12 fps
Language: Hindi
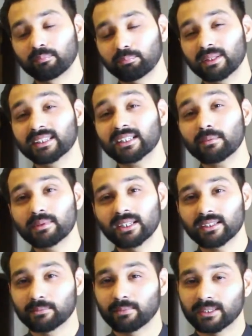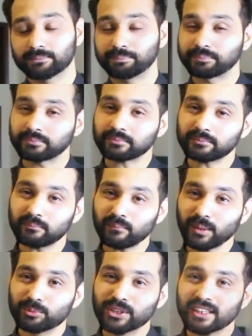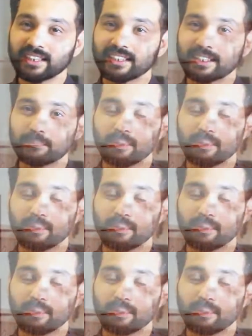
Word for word: पंद्रह मिनट के बाद मुझे केक की